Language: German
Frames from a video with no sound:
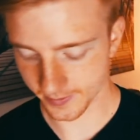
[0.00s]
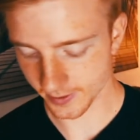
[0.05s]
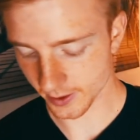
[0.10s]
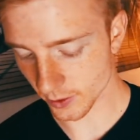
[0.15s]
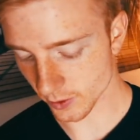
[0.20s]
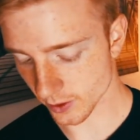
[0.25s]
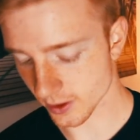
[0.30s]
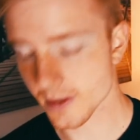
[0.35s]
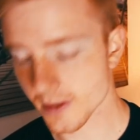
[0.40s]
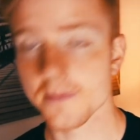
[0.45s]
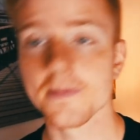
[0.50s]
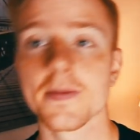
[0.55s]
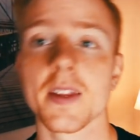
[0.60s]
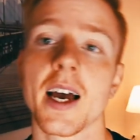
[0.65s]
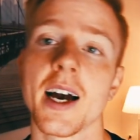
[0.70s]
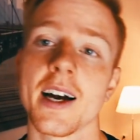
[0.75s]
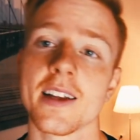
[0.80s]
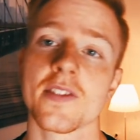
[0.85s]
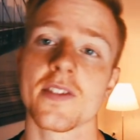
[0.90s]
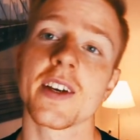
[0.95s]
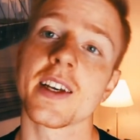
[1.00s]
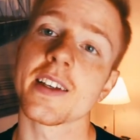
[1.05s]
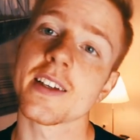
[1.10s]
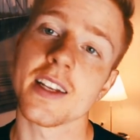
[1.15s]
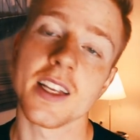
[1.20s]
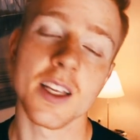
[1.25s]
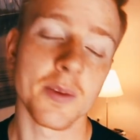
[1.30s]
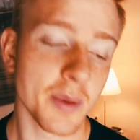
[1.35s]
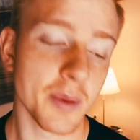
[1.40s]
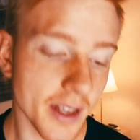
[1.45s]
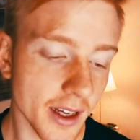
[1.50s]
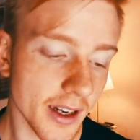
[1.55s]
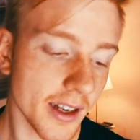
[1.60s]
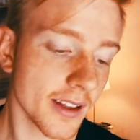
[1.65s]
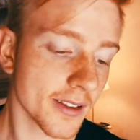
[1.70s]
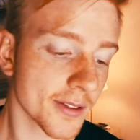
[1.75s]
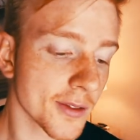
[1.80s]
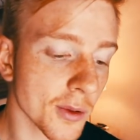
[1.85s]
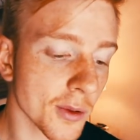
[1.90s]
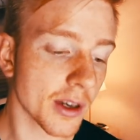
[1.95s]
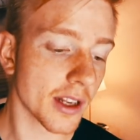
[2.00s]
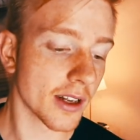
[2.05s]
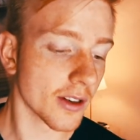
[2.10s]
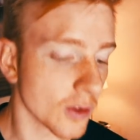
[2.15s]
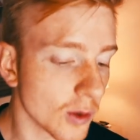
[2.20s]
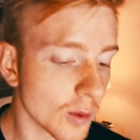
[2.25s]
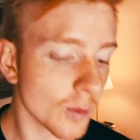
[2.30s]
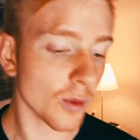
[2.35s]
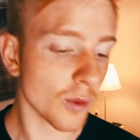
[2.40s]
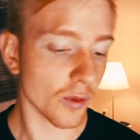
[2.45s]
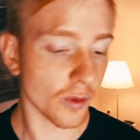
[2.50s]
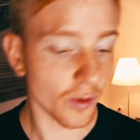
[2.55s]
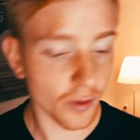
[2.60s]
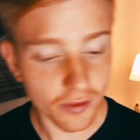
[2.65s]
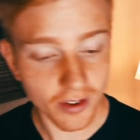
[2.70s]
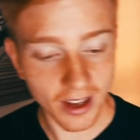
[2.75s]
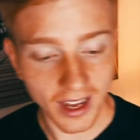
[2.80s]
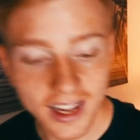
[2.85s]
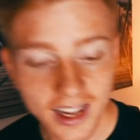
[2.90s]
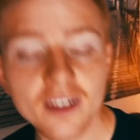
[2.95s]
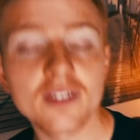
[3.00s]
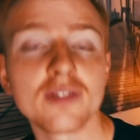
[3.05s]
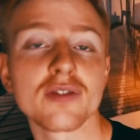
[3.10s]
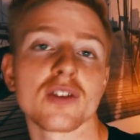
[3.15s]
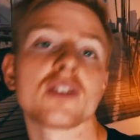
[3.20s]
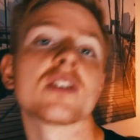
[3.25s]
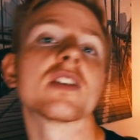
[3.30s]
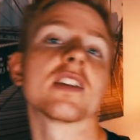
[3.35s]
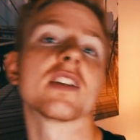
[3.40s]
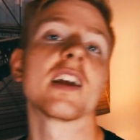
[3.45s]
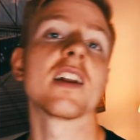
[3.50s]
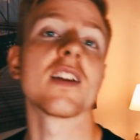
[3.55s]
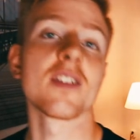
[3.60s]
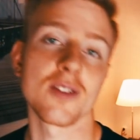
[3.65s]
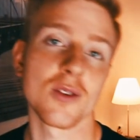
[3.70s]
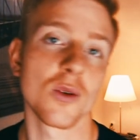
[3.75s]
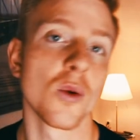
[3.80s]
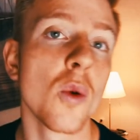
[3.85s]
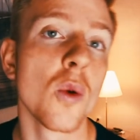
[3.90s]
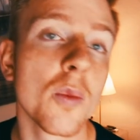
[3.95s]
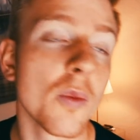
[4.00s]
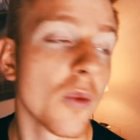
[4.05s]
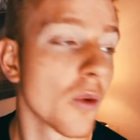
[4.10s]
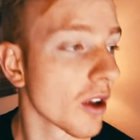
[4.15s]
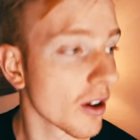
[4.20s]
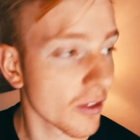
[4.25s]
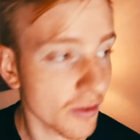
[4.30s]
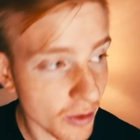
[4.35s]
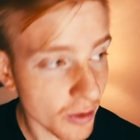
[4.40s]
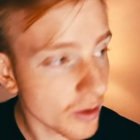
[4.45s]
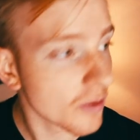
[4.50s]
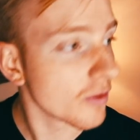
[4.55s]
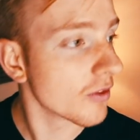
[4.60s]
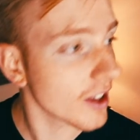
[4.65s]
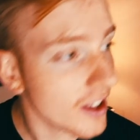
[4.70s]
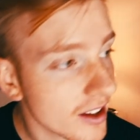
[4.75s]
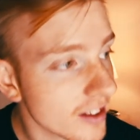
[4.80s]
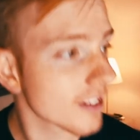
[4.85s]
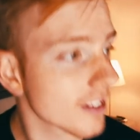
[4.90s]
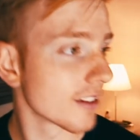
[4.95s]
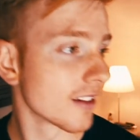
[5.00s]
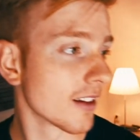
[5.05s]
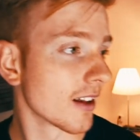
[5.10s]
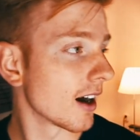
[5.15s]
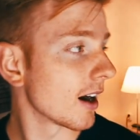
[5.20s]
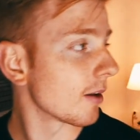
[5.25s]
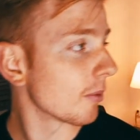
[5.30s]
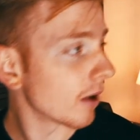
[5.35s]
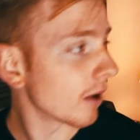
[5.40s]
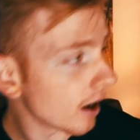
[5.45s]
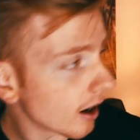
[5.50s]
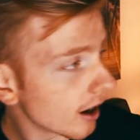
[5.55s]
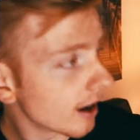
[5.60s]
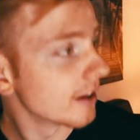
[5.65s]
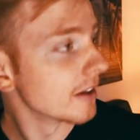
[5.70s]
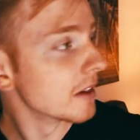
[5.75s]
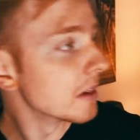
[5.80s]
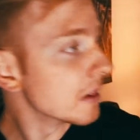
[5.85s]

Jungs, also wie gesagt, ich bin ja nicht so der Typ und Fan von Teleskopen oder von Wichsten, aber